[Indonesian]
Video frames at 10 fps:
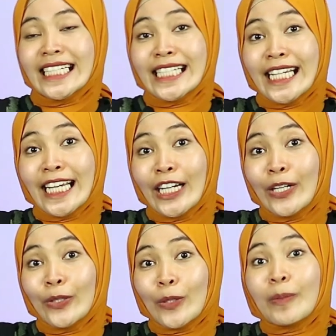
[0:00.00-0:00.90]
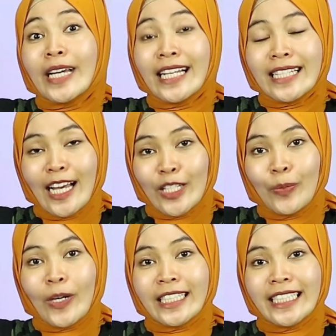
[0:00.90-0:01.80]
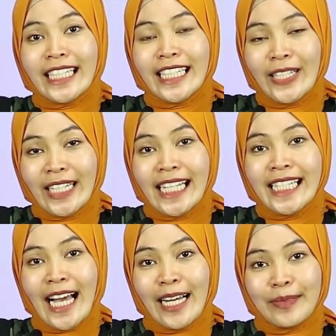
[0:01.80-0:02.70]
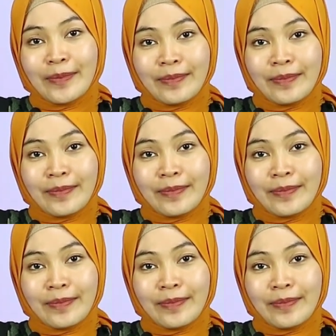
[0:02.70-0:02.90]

ke channel YouTube GSA Sport Indonesia.